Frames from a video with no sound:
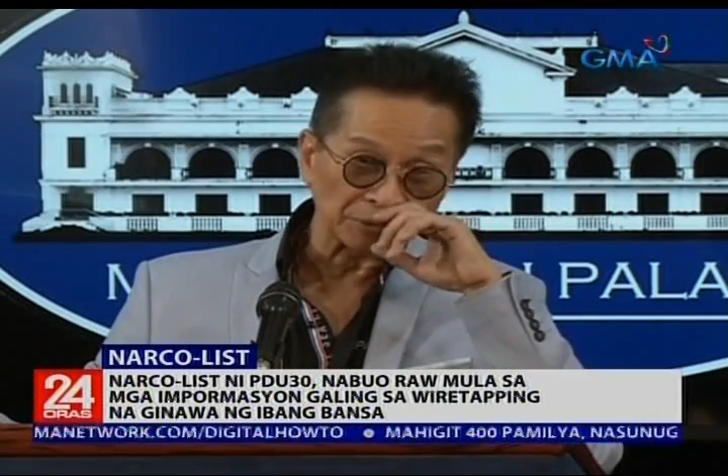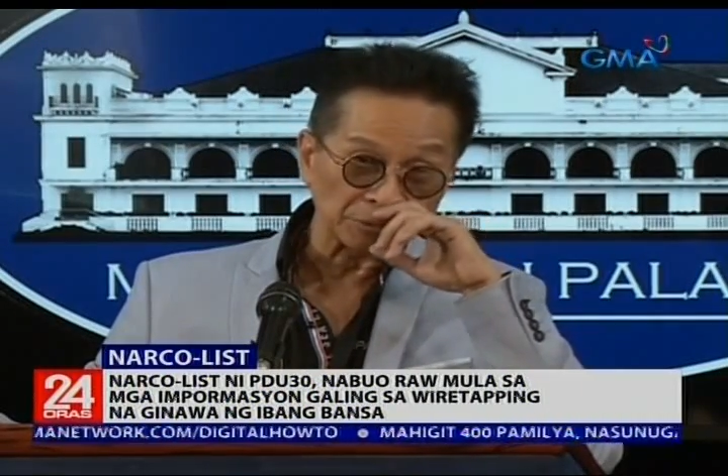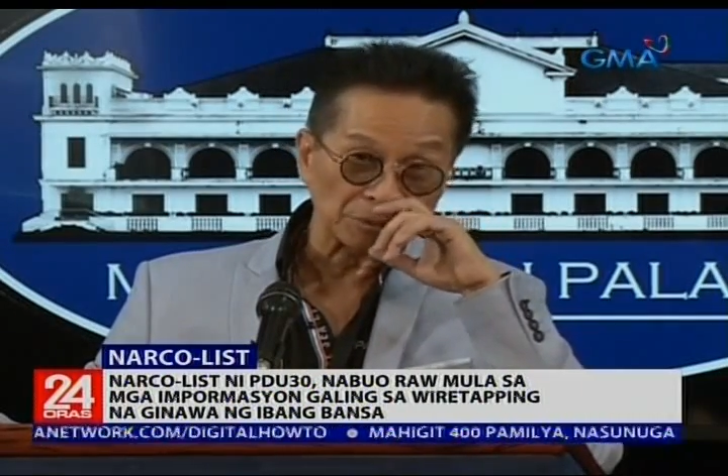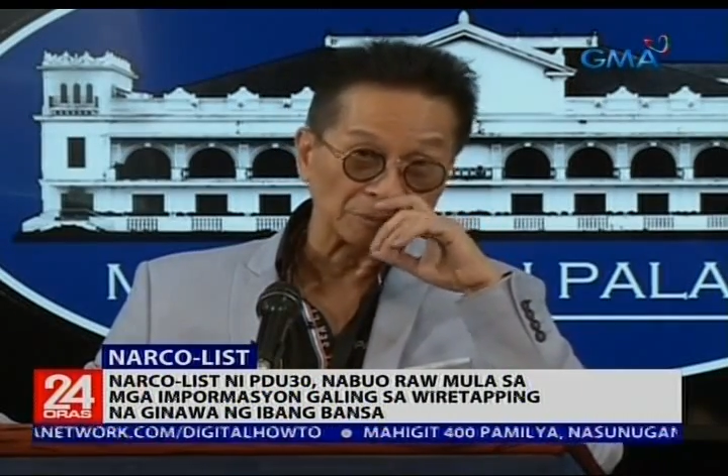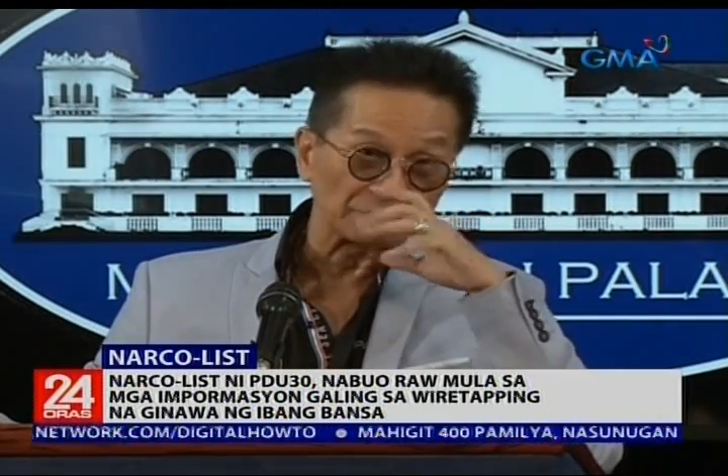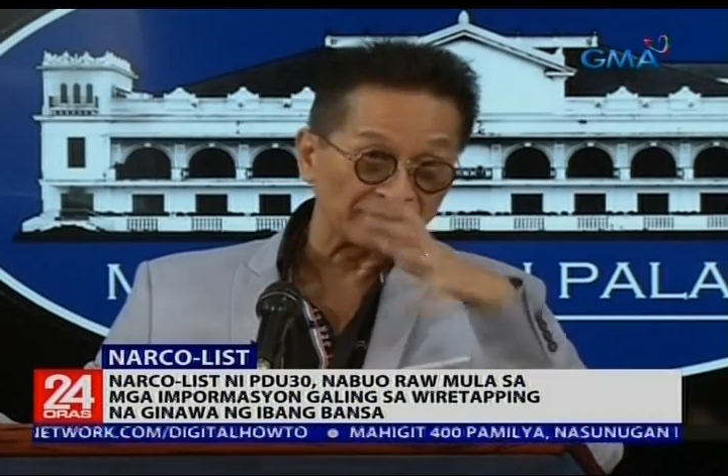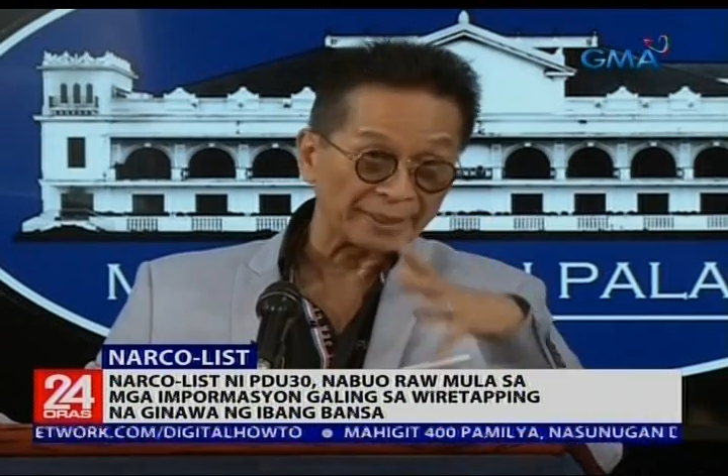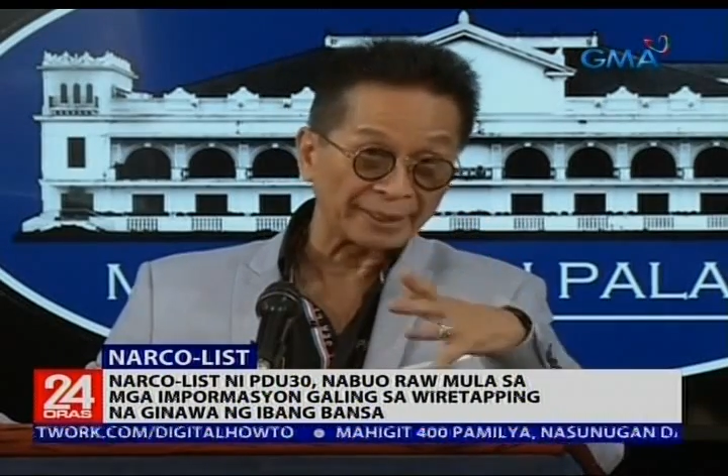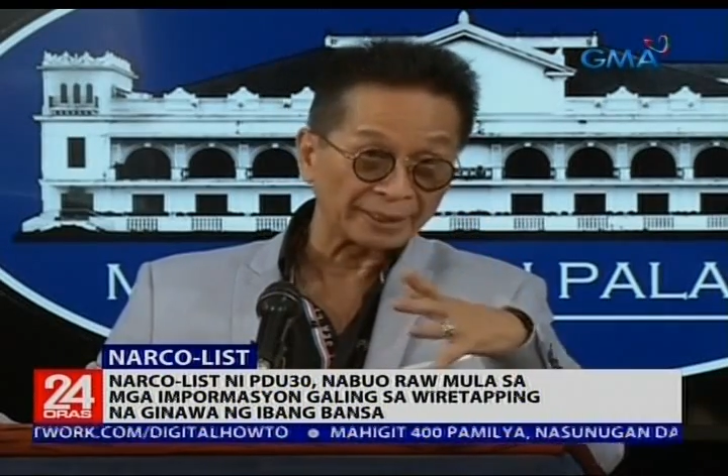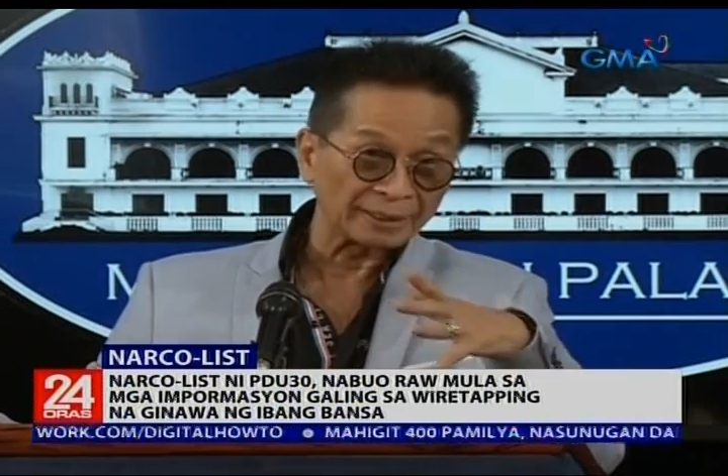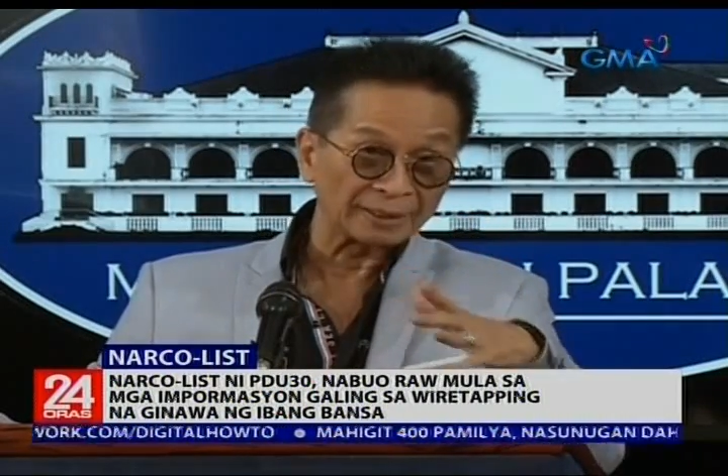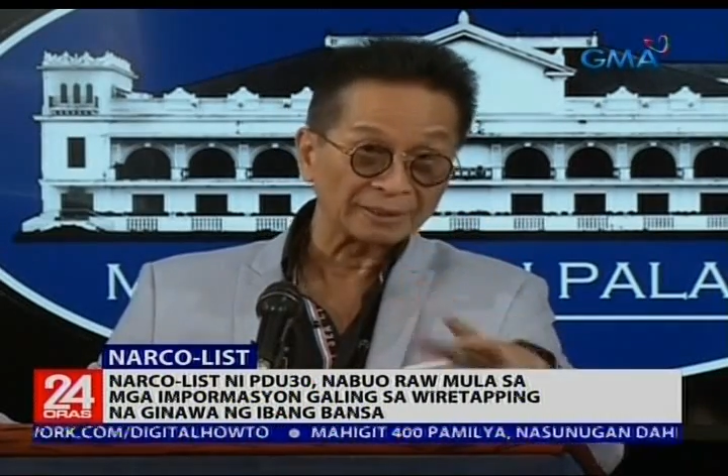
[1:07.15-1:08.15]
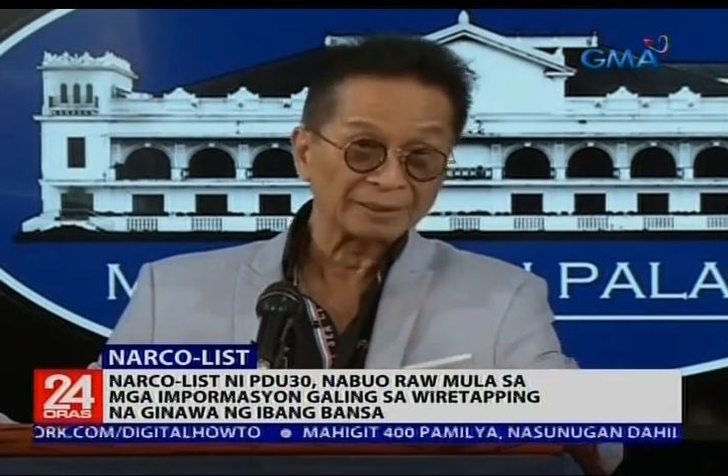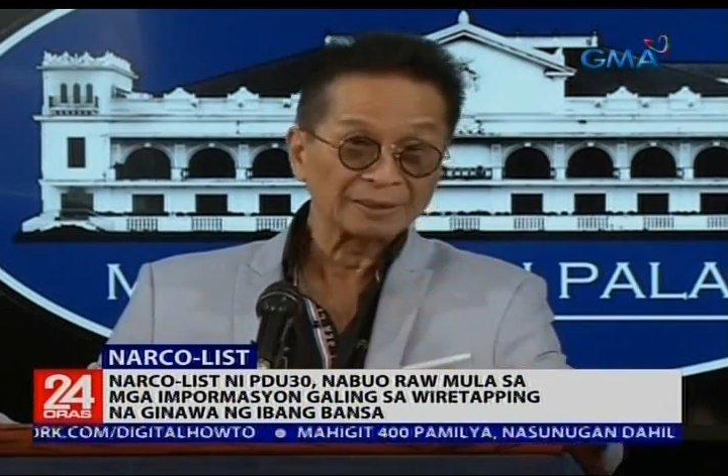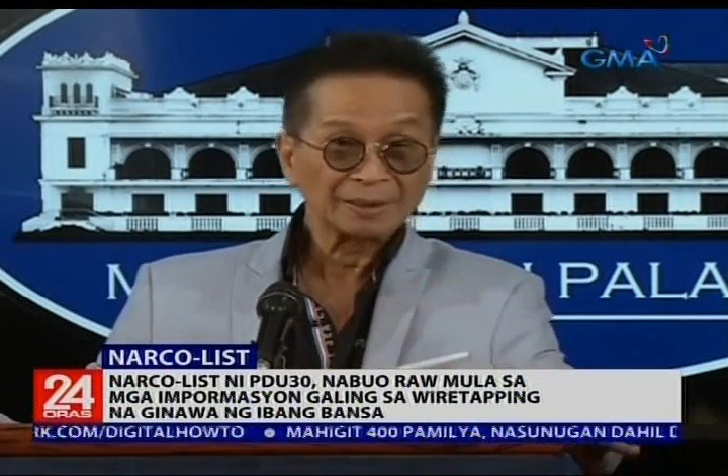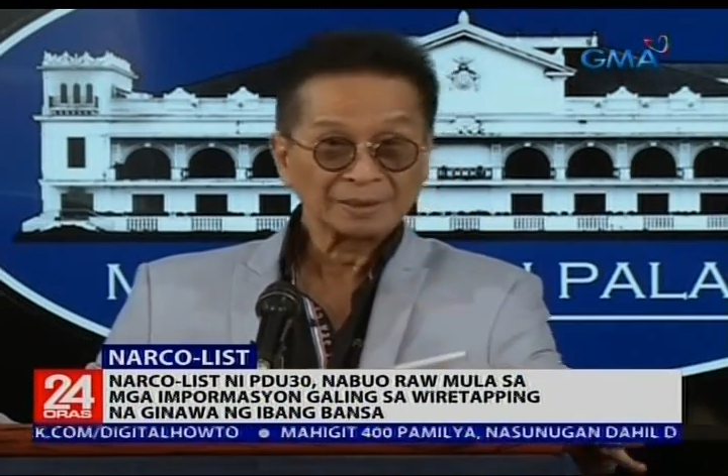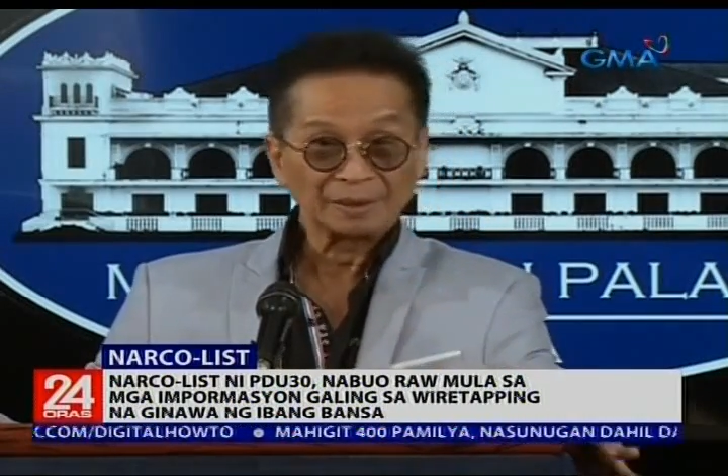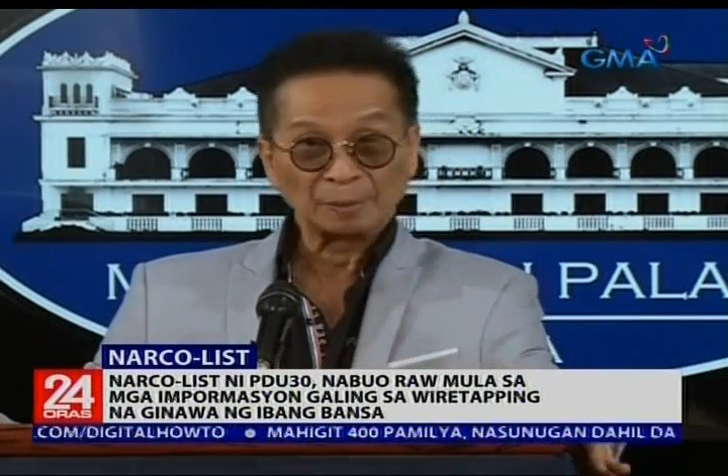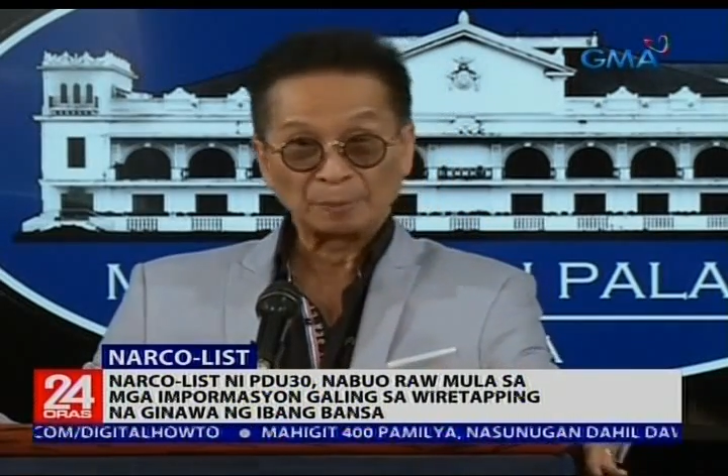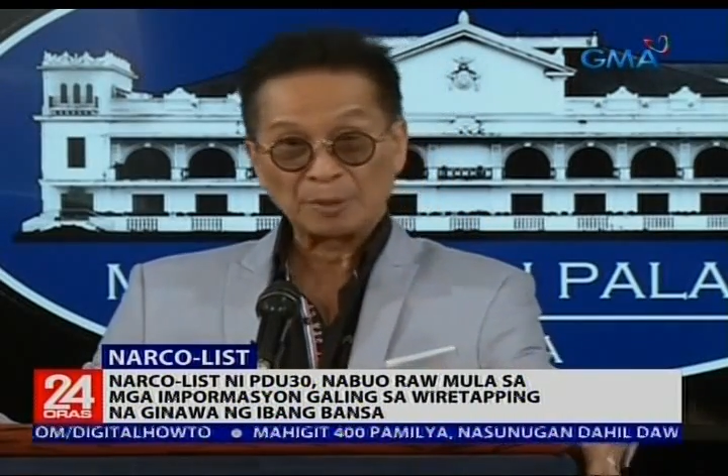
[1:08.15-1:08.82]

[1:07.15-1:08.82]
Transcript: you surveil the